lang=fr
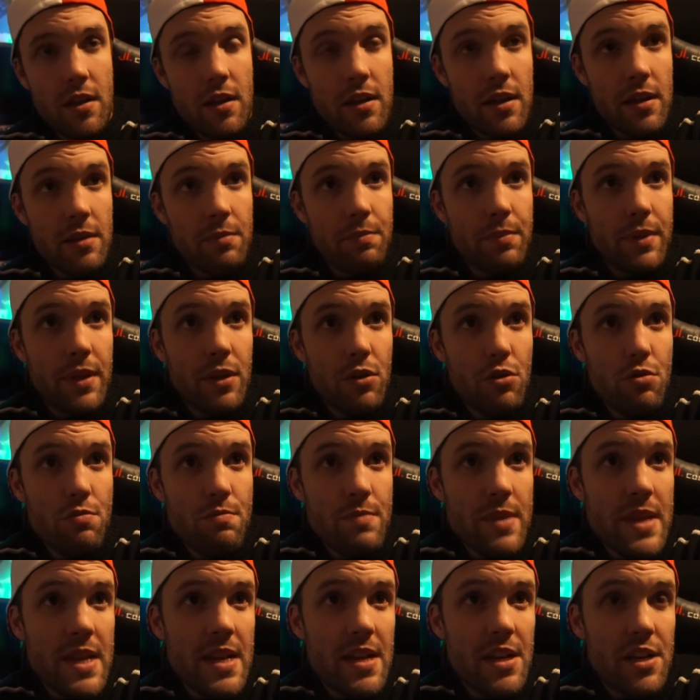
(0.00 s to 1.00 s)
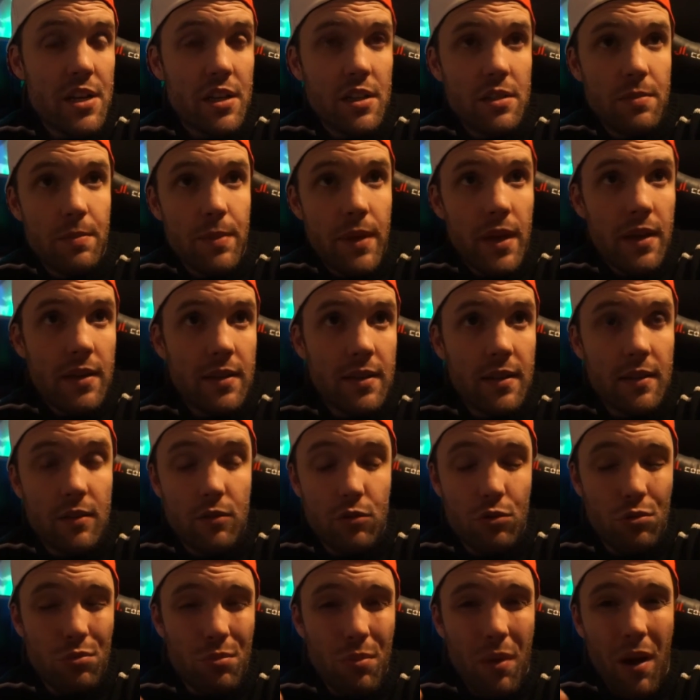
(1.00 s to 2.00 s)
et puis le 1000, j'espère qu'il
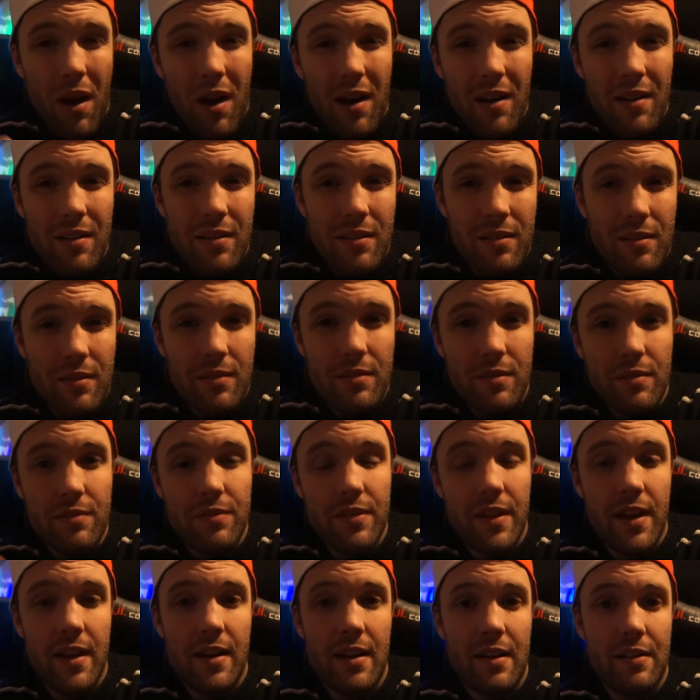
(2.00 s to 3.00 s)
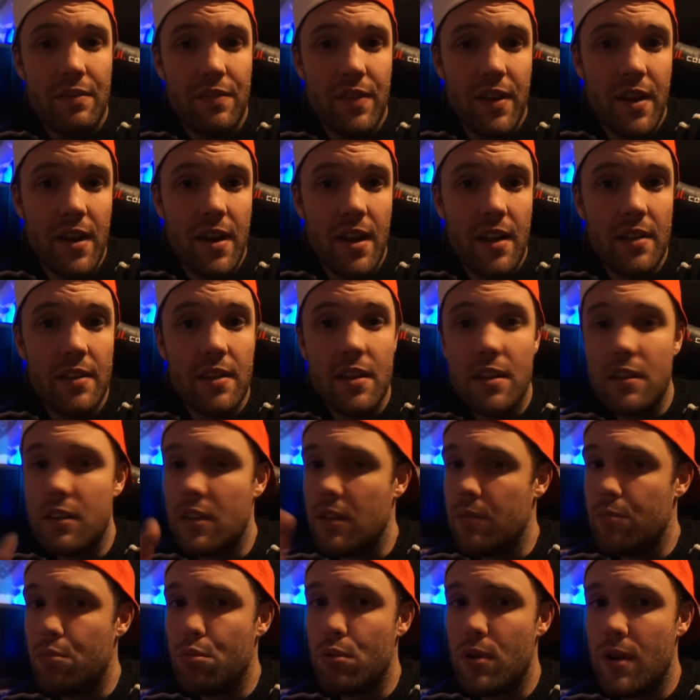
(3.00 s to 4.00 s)
tombera euh, vers la fin de l'année,
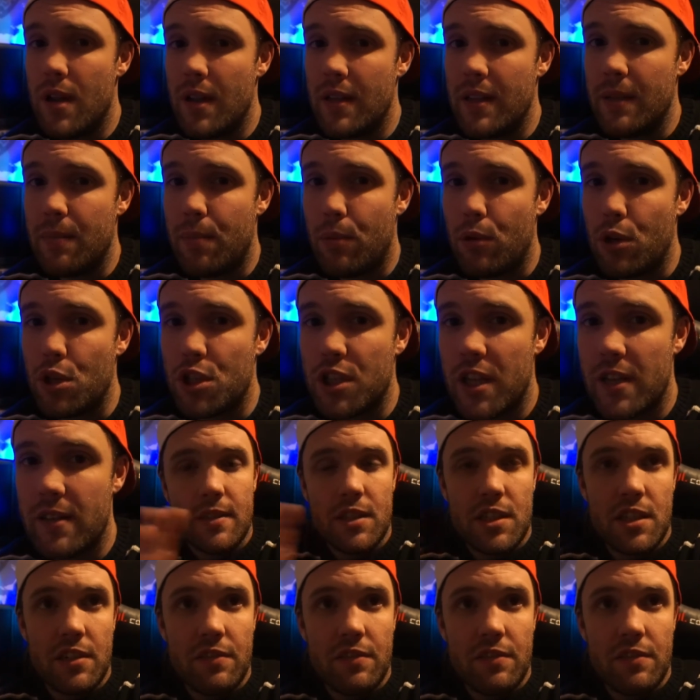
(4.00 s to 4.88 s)
début de l'année prochaine.